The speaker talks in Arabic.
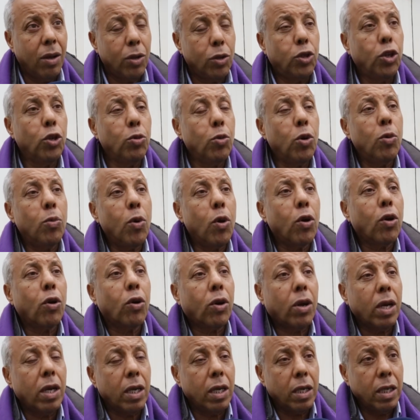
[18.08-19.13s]
دي
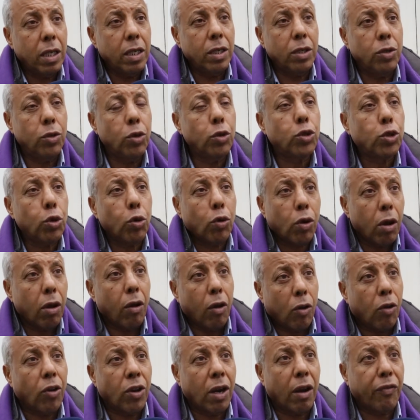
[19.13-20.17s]
مومون انه جو
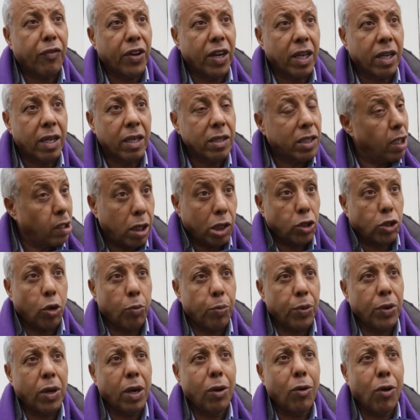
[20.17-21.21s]
كون افريك سي ان
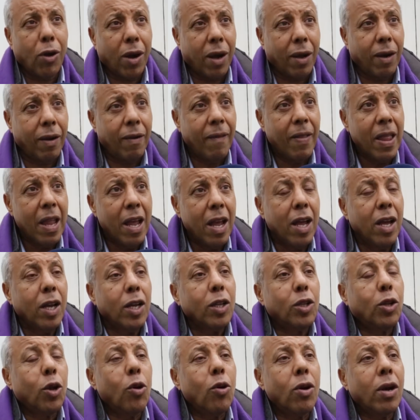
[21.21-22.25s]
شامبيون لوكال
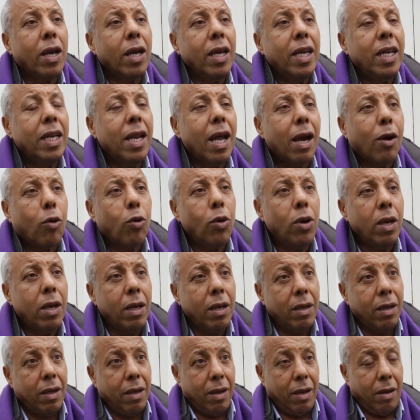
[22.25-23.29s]
دونك الى كل